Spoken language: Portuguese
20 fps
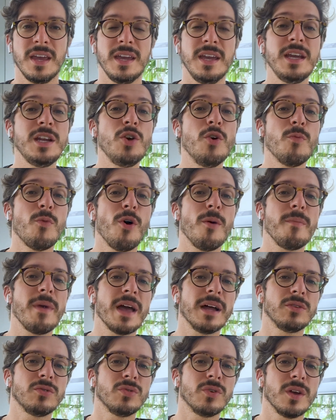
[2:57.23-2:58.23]
Em nenhum
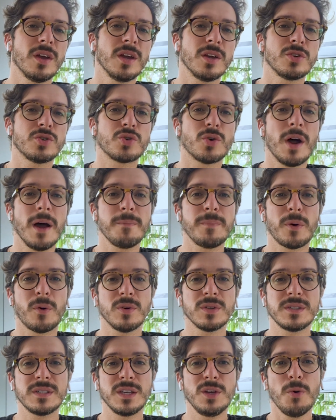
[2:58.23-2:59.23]
momento Trump
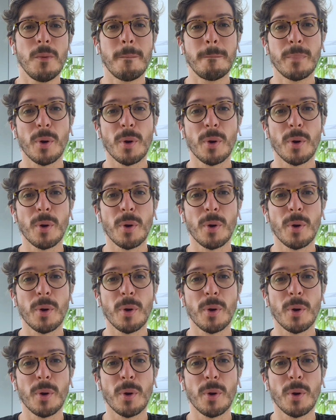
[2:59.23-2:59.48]
conseguiu